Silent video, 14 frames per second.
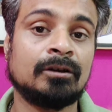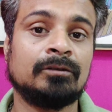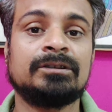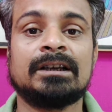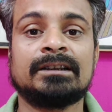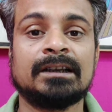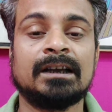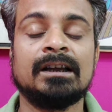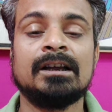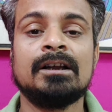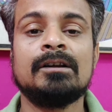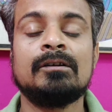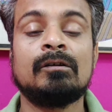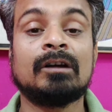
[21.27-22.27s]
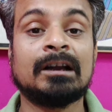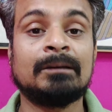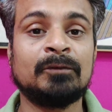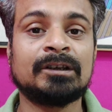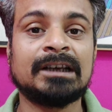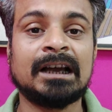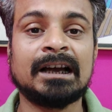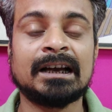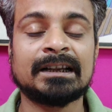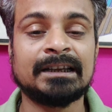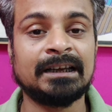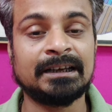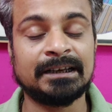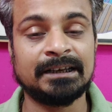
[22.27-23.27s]
हो जाता है और हम लोग क्या करते
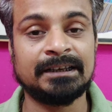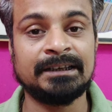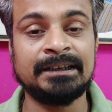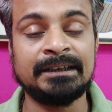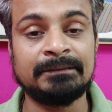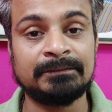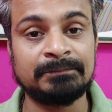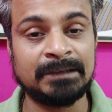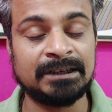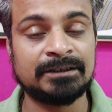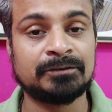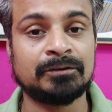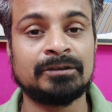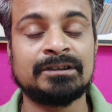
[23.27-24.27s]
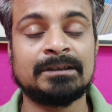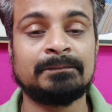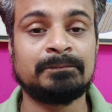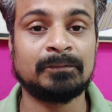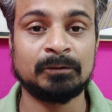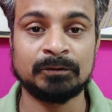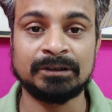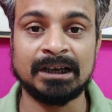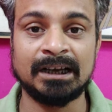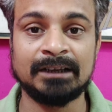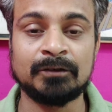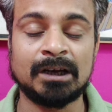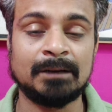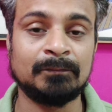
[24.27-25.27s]
हैं किडनी में स्टोन जब होता है
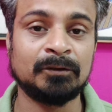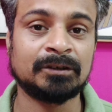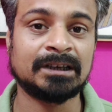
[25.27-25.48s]
तो हम लोग